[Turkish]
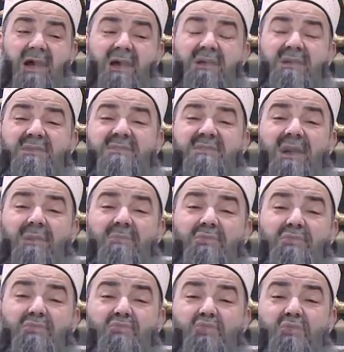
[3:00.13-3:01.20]
ehli
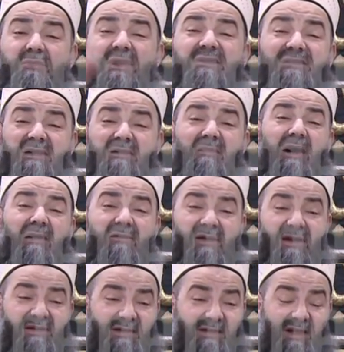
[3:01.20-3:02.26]
İslam'ın cümlesini
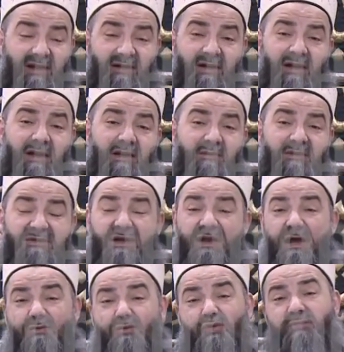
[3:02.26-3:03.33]
mağfiret eder.
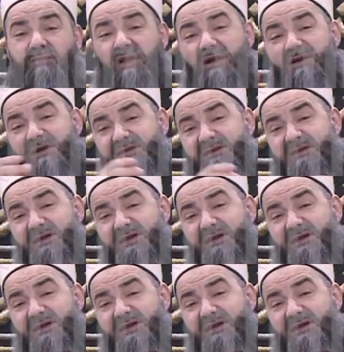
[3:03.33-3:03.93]
Mesela dün bile Kadir